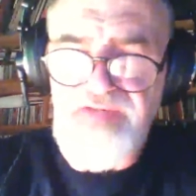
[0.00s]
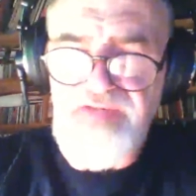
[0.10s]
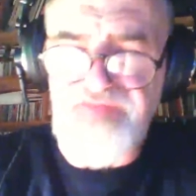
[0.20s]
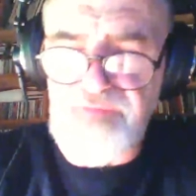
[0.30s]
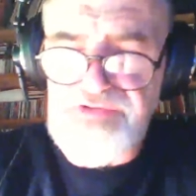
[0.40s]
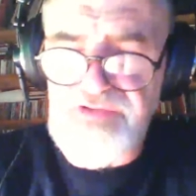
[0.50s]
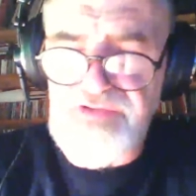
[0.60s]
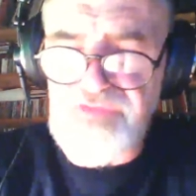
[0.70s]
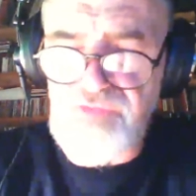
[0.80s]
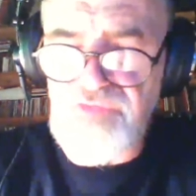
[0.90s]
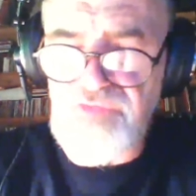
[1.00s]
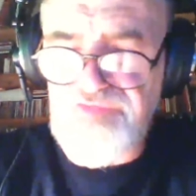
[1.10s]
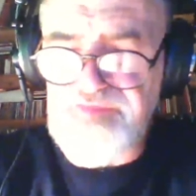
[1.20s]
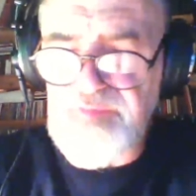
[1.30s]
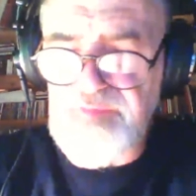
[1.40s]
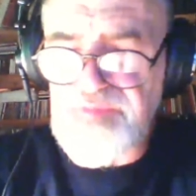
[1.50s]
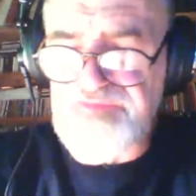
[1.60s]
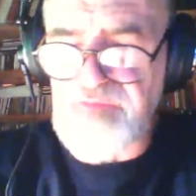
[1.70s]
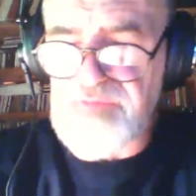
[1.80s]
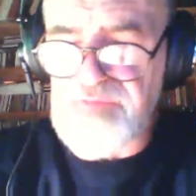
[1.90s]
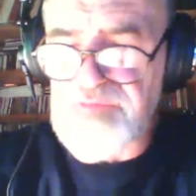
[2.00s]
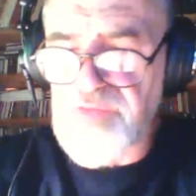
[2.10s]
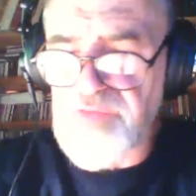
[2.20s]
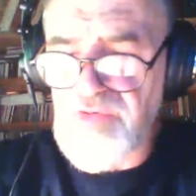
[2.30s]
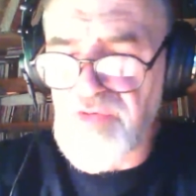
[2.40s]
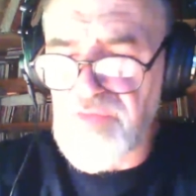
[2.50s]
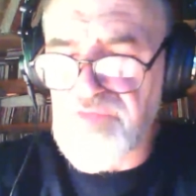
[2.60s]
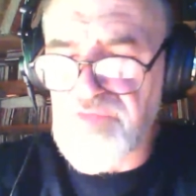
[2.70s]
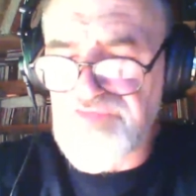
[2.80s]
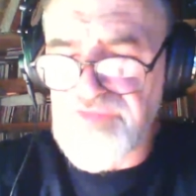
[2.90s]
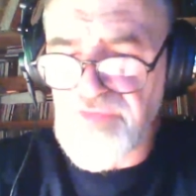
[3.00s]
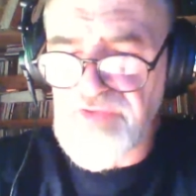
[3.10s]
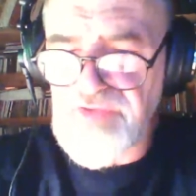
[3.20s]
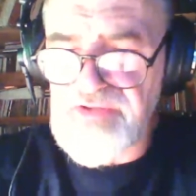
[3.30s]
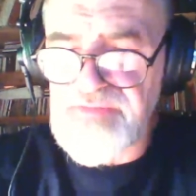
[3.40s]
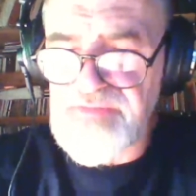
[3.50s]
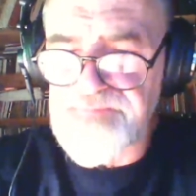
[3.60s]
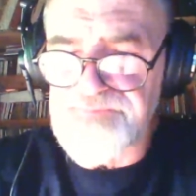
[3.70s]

zamkniętą górskimi pasmami po obu stronach.